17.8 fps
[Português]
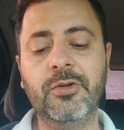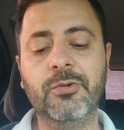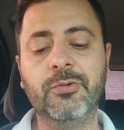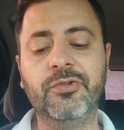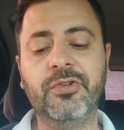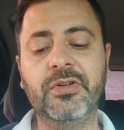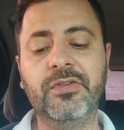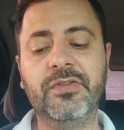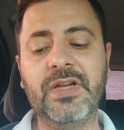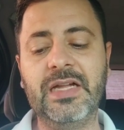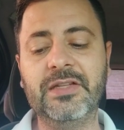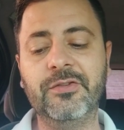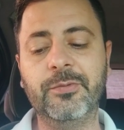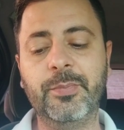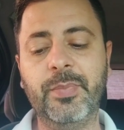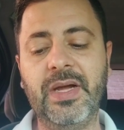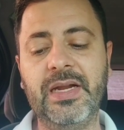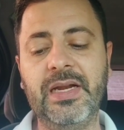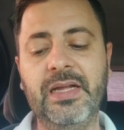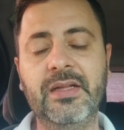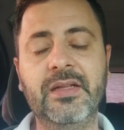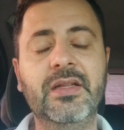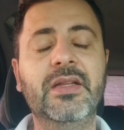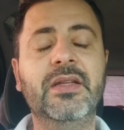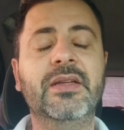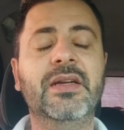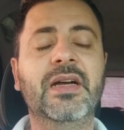utilizados para
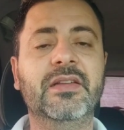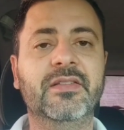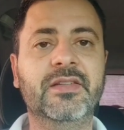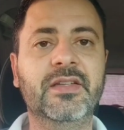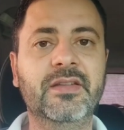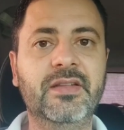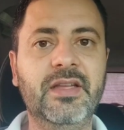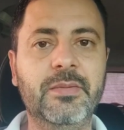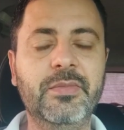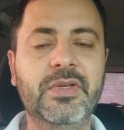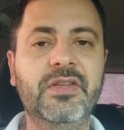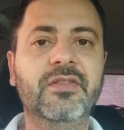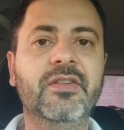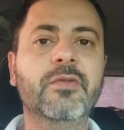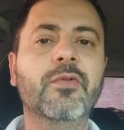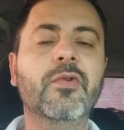a Santa Missa.